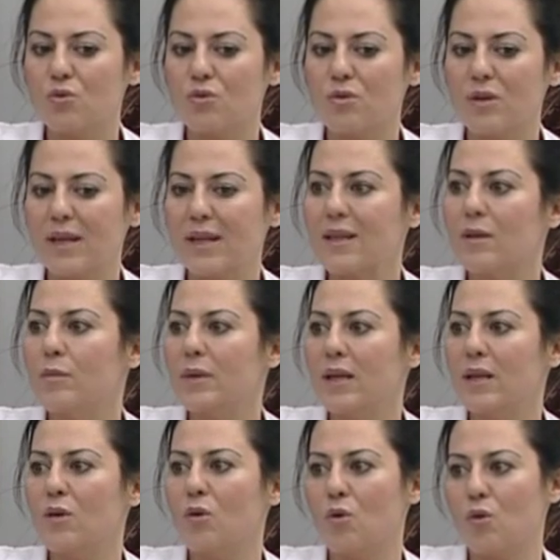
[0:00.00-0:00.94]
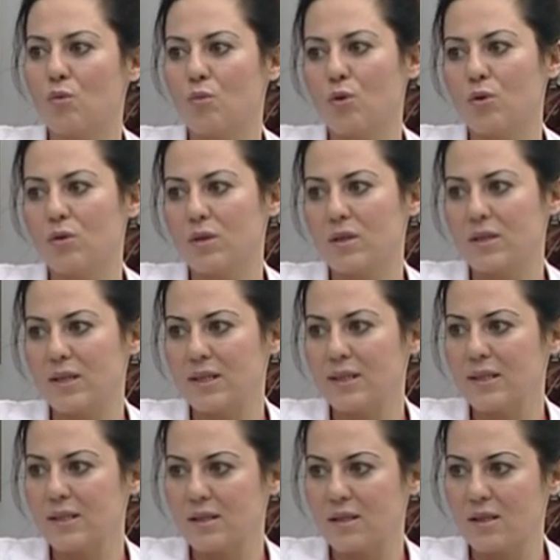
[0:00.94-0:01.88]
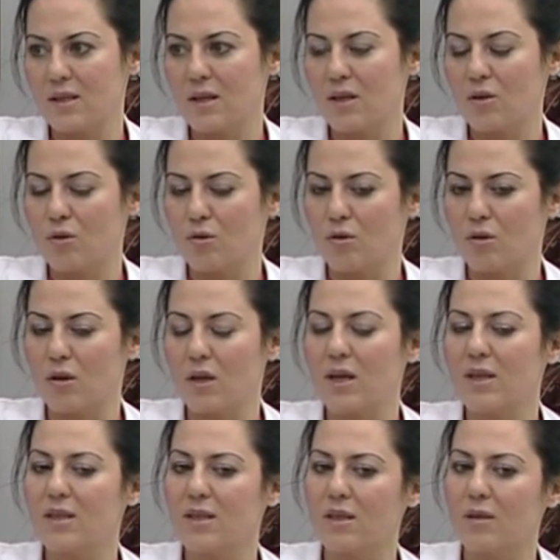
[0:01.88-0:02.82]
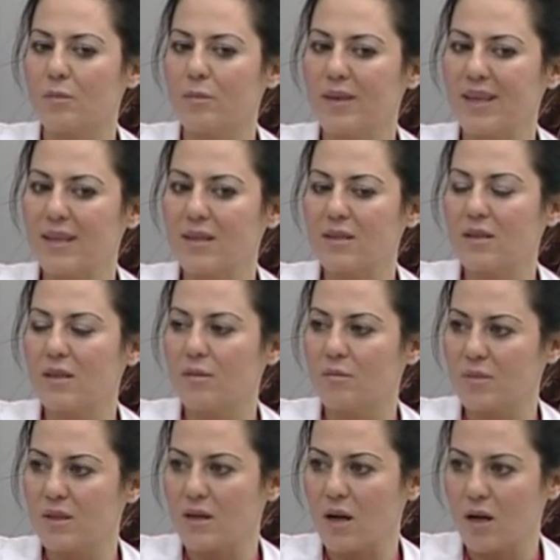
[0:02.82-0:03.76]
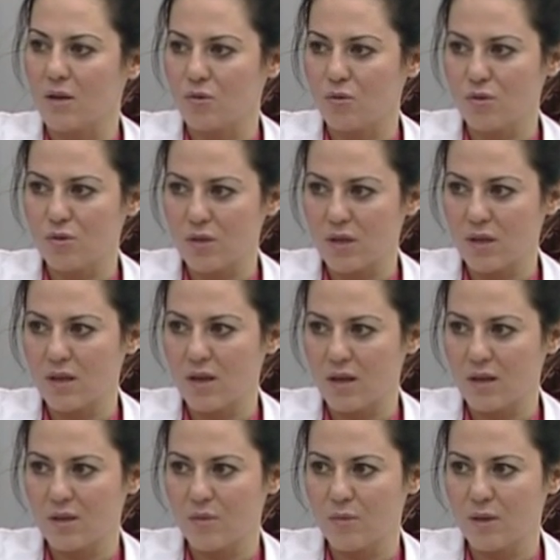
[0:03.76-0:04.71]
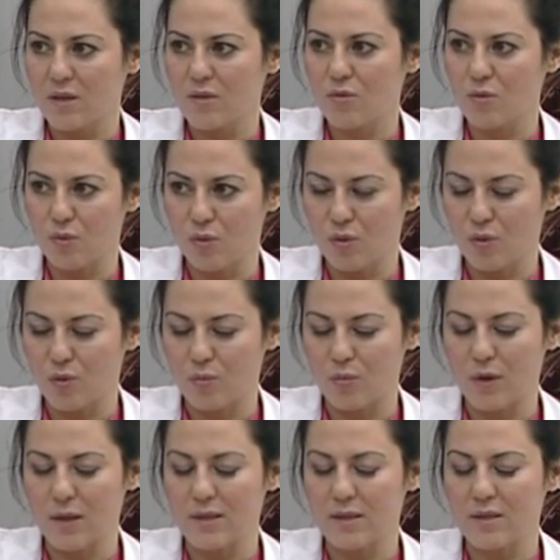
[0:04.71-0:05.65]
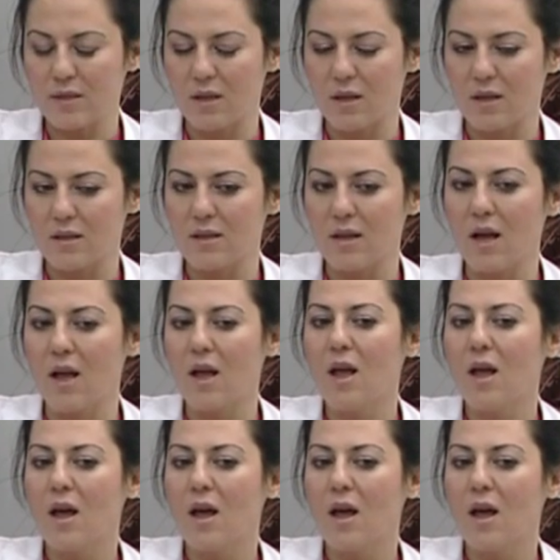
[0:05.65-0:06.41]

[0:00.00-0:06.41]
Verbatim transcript: sürekli belli hormonların etkisinde kalıyorlar ki belirgin bir androjen hakimiyeti oluyor bu hastalarda.